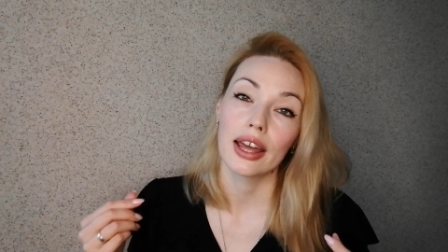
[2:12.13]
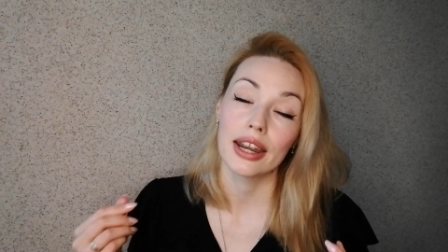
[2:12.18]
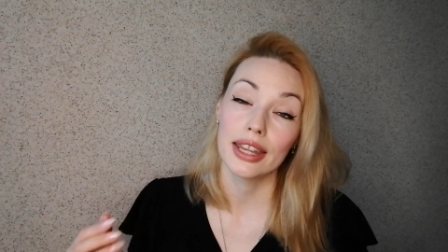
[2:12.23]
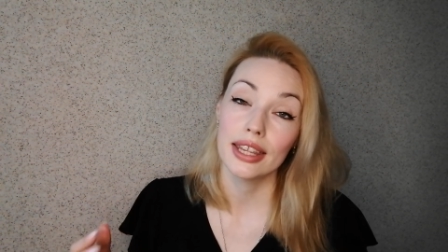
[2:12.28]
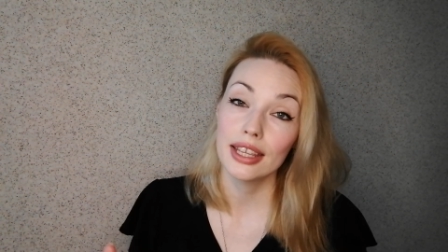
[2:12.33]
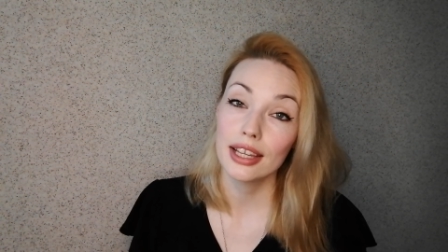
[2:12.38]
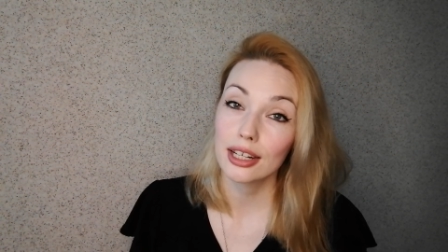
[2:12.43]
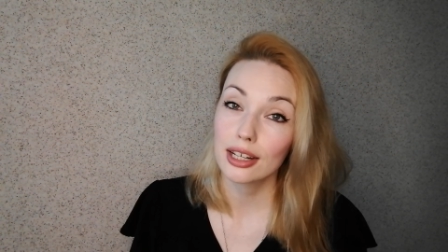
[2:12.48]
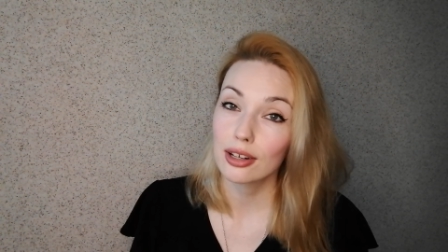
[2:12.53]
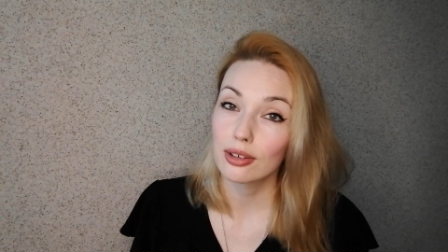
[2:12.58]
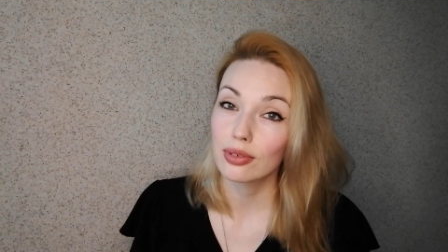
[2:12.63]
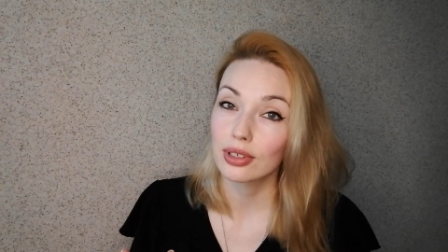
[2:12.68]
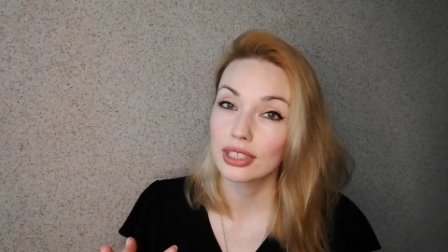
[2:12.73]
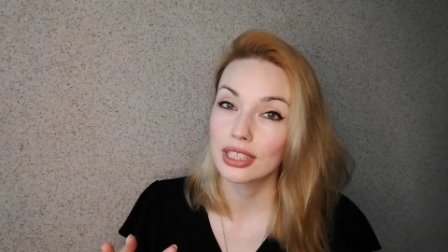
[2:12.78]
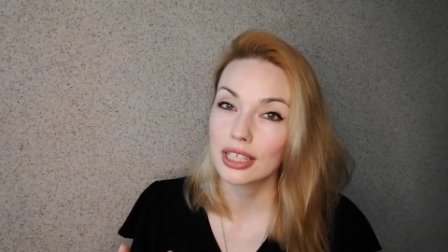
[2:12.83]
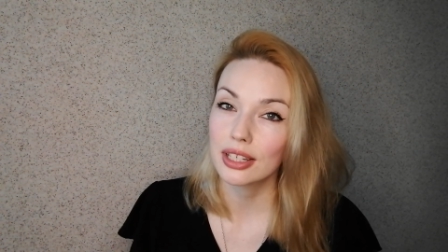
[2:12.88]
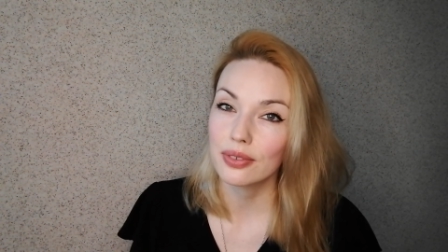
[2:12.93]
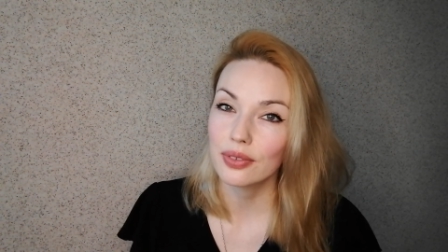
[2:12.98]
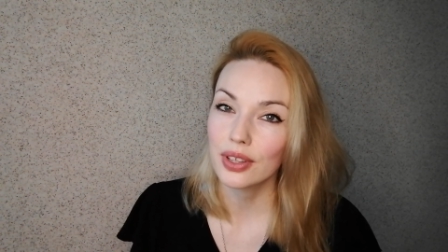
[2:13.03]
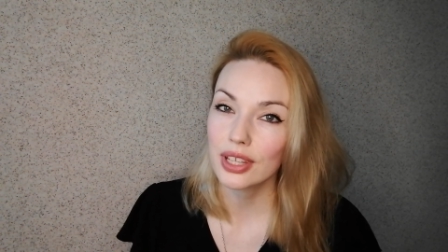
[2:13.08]

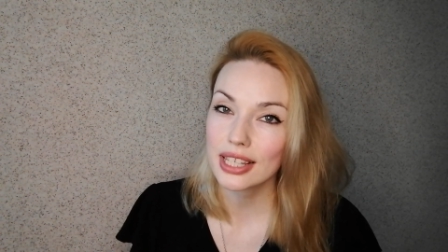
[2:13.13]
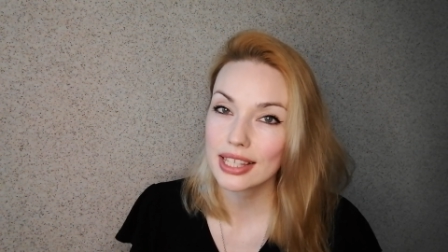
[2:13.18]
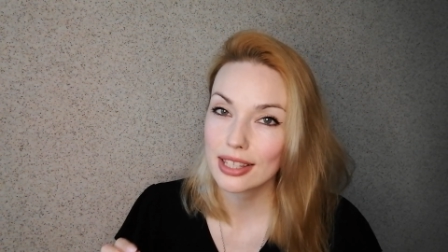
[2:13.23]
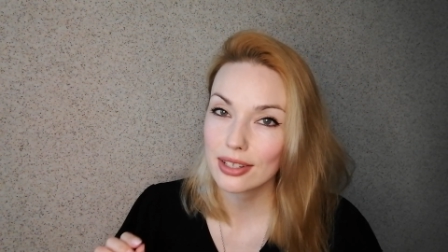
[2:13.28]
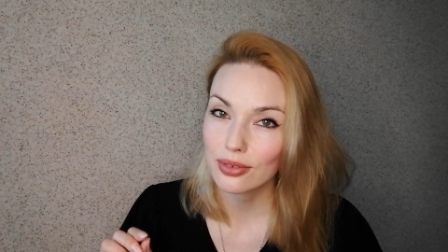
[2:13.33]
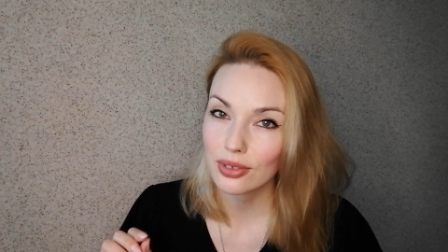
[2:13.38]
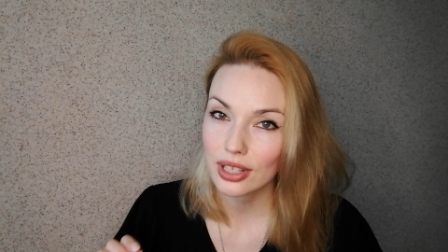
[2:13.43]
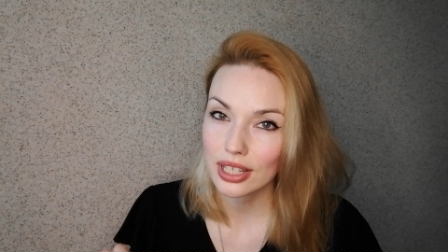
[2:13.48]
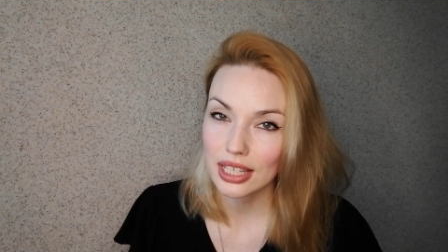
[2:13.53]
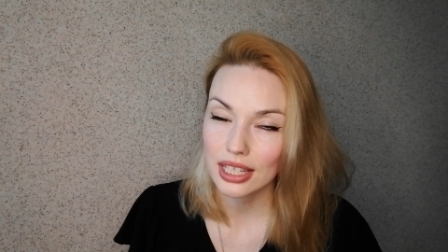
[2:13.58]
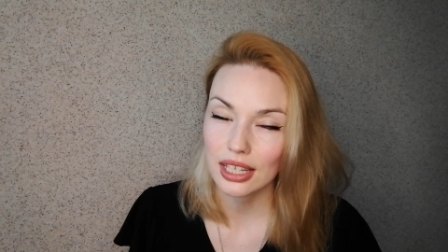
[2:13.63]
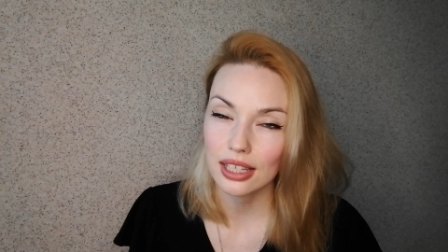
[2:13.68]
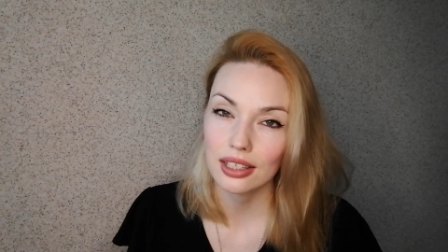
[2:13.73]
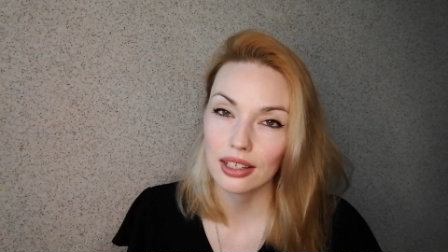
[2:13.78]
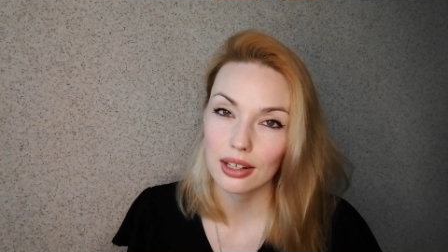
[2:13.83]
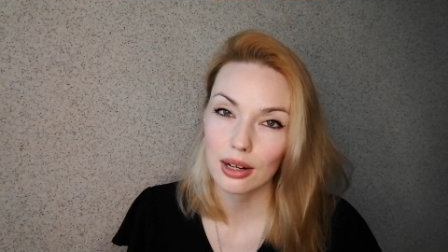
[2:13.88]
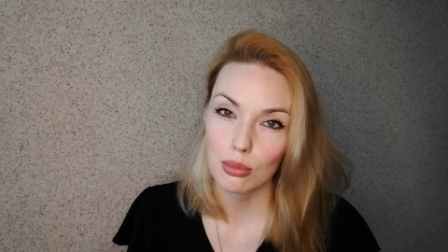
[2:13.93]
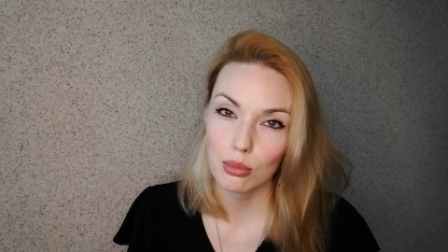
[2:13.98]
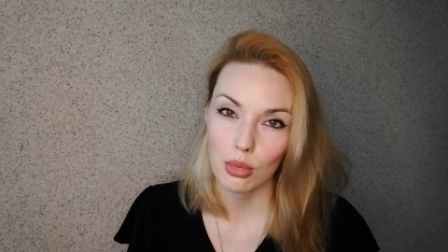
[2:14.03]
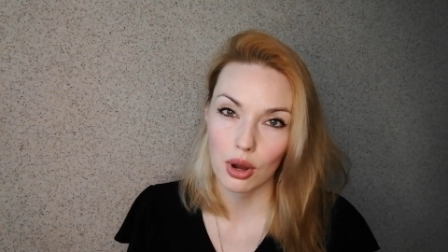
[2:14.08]
орехово-древесный
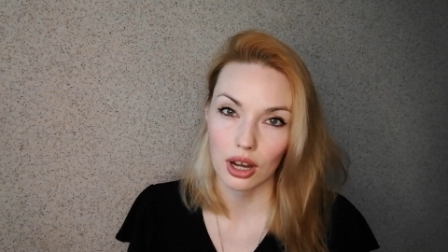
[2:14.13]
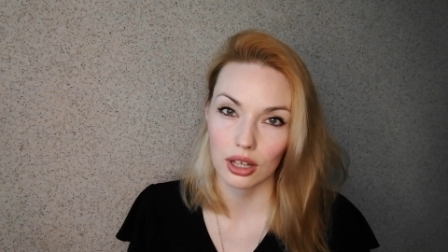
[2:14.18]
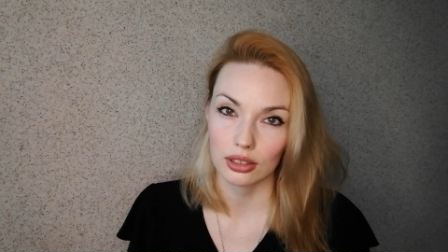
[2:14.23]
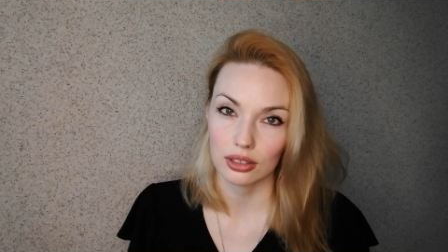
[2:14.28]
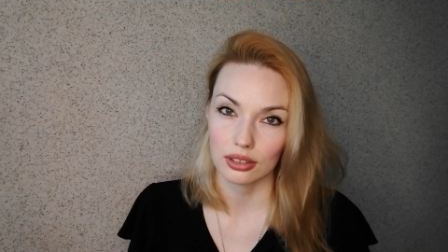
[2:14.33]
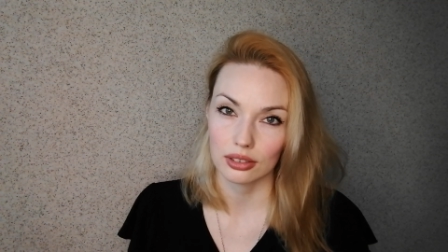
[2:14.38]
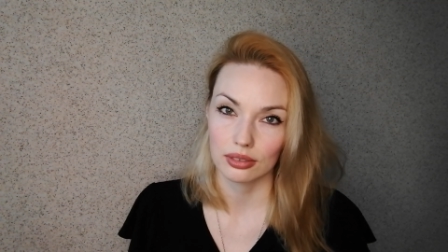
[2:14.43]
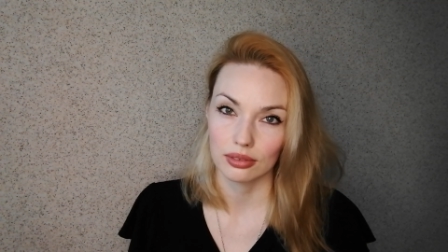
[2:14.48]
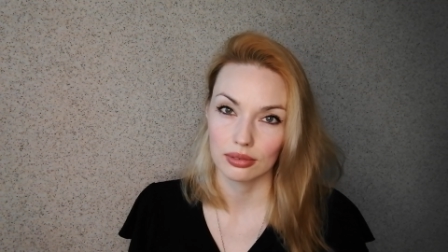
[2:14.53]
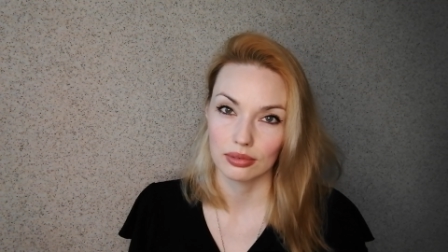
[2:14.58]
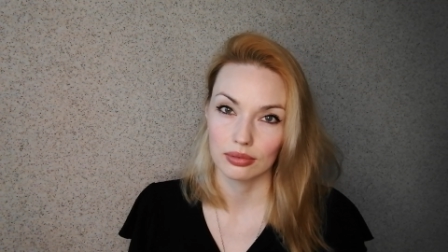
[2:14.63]
ванильный аромат.